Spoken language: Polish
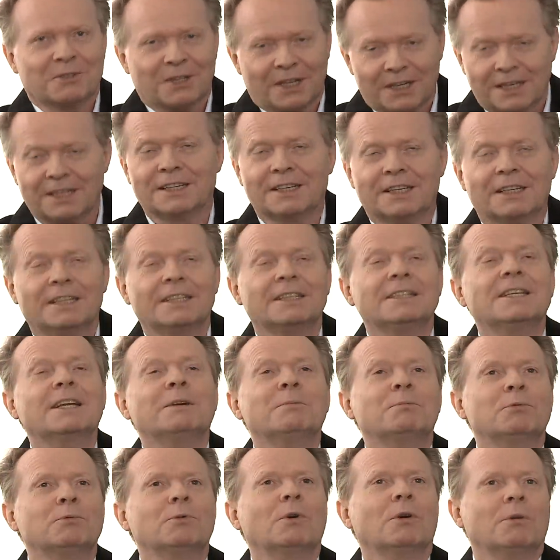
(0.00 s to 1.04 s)
no ale niech
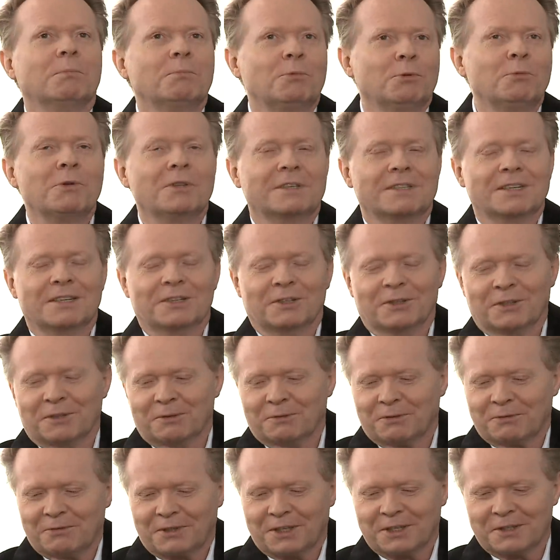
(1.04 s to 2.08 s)
było, był
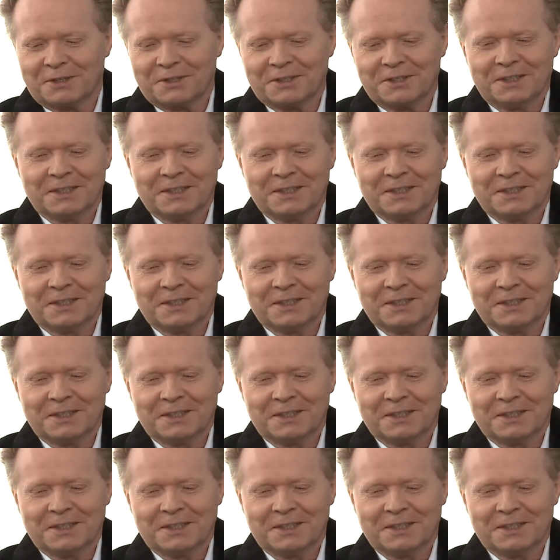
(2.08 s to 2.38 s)
międzynarodowy wtedy.